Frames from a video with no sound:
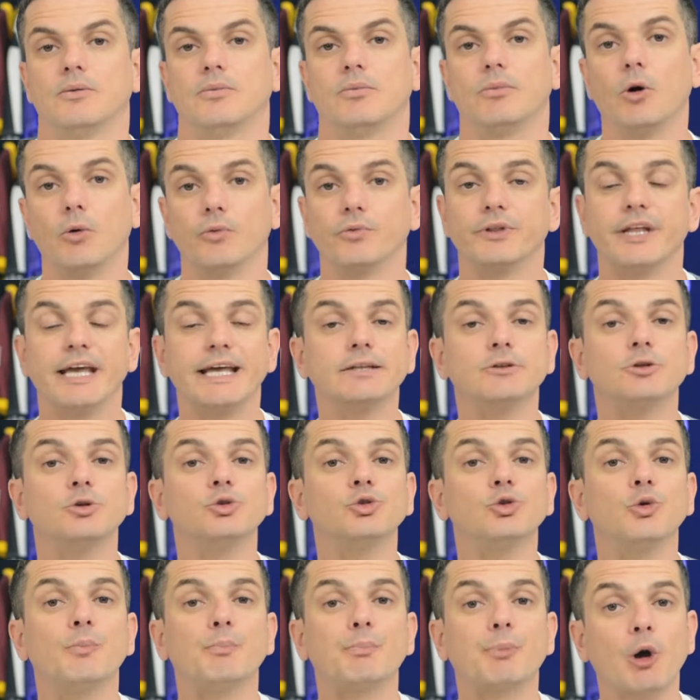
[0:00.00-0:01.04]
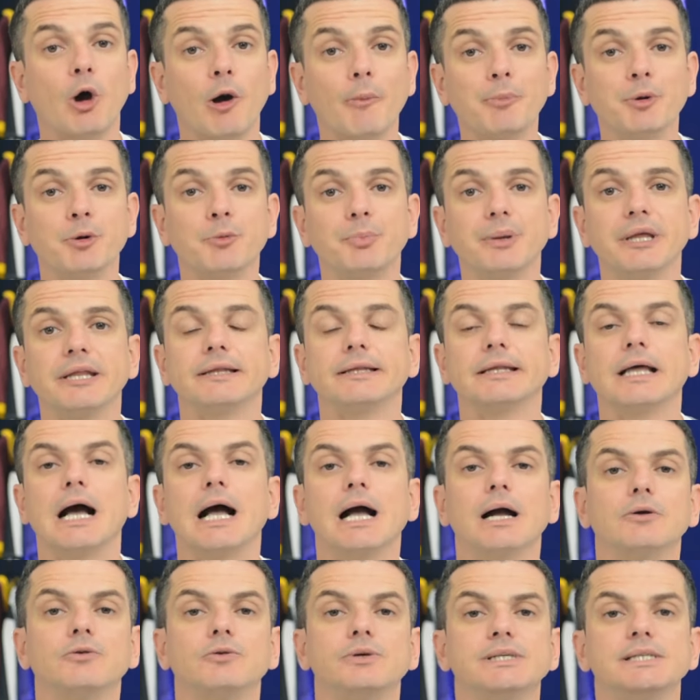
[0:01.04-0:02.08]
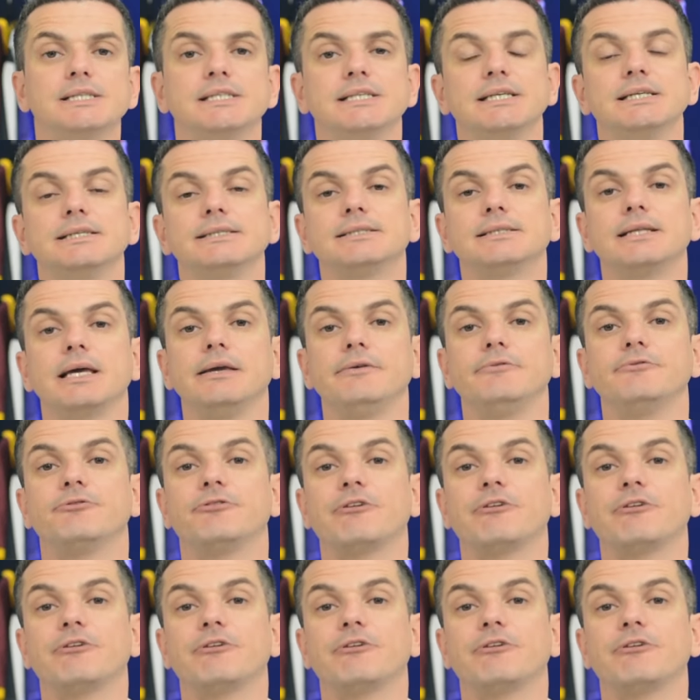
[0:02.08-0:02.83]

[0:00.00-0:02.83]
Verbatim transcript: Bom, dentro do próprio Pentágono existem